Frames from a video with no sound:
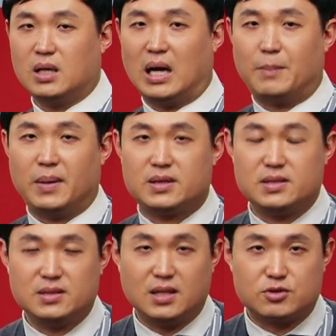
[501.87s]

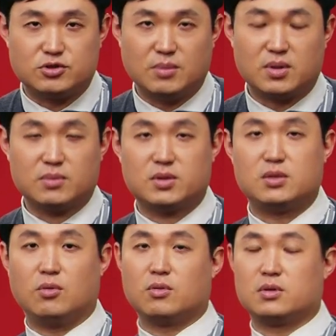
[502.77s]
아파트나 주상복합도
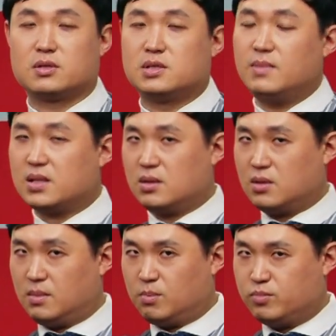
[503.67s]
들어온 것들
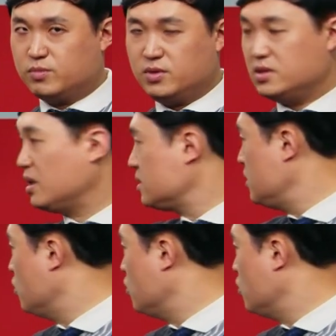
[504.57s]
금액적인 부분이 상당히